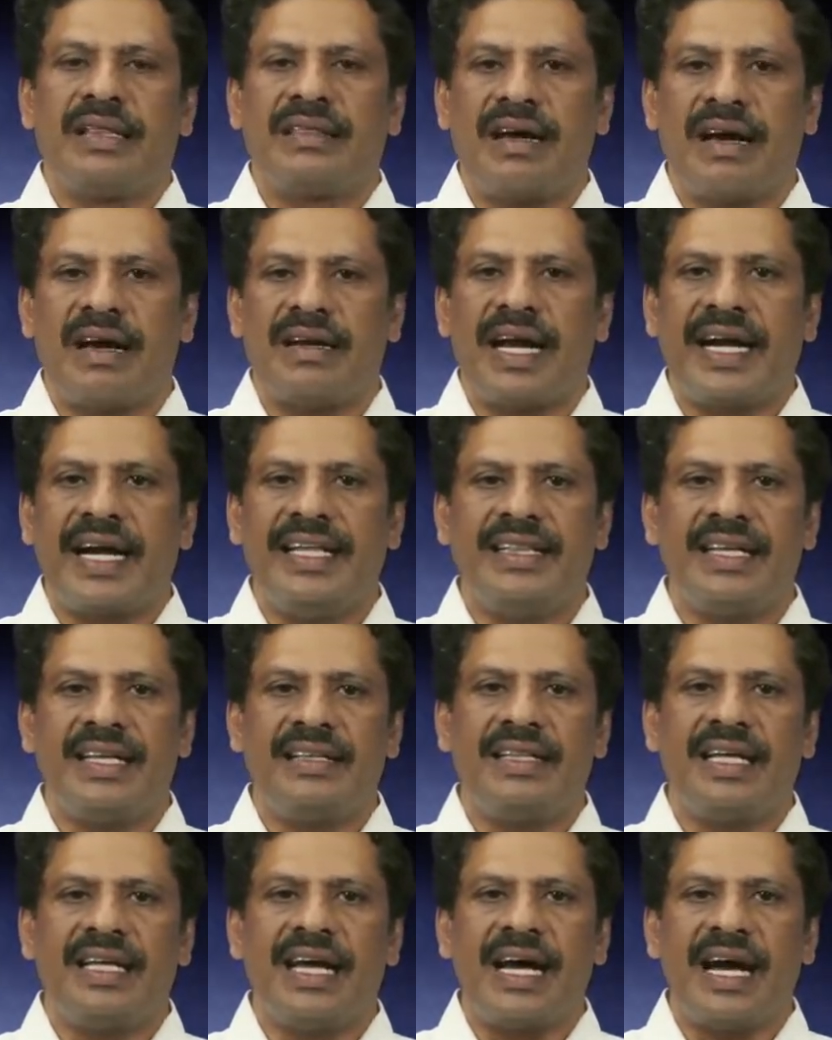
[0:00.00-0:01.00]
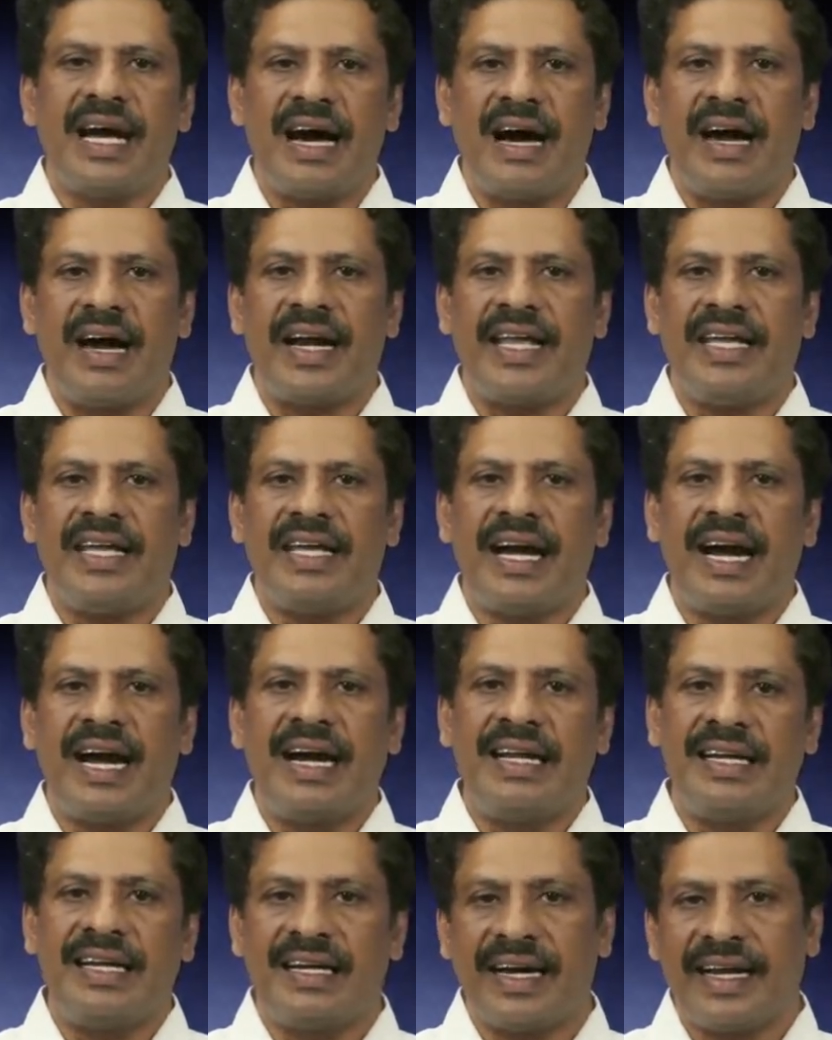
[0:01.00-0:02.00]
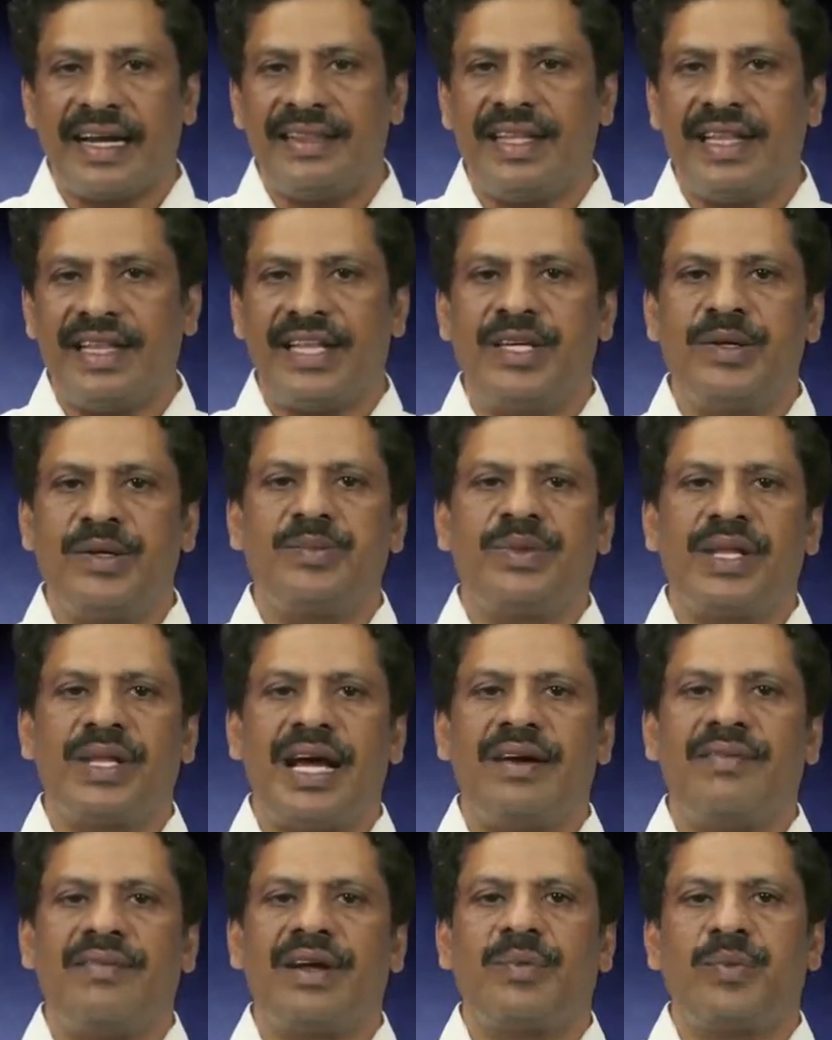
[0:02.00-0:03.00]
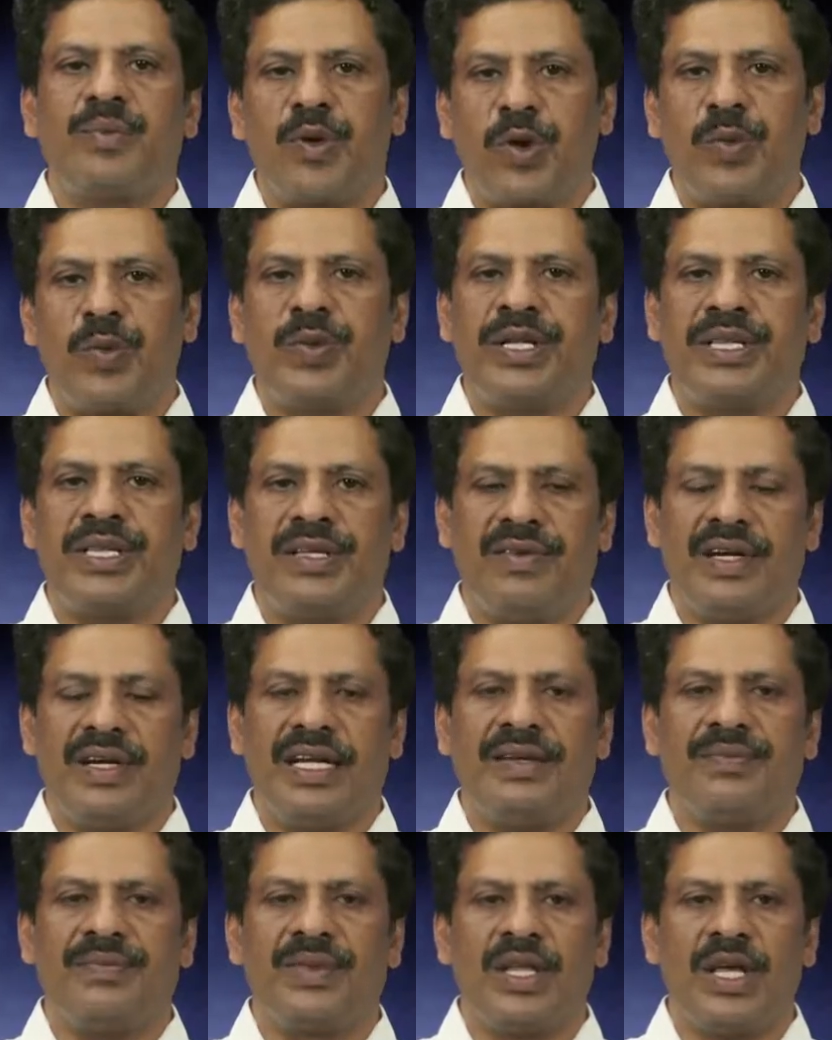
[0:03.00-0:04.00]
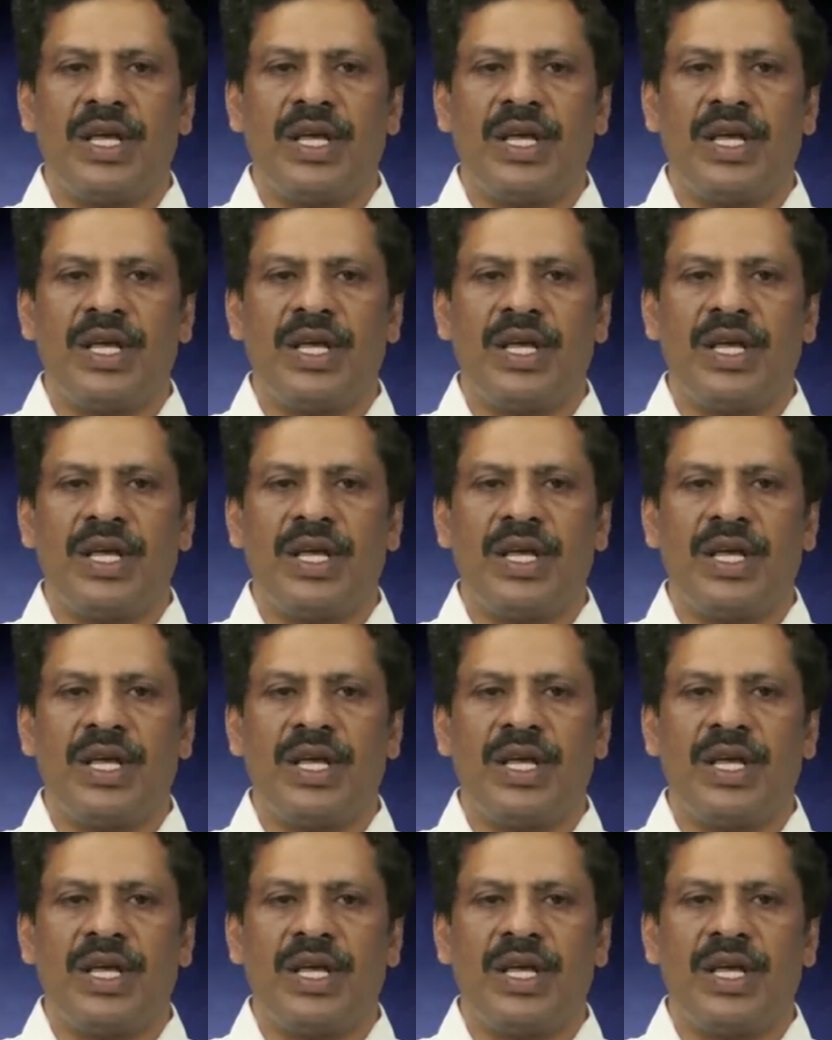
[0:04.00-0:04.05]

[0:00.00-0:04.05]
தான் அணிந்திருந்த ஆடை அழுக்கடைந்ததையும் அவர் பொருட்படுத்தவில்லை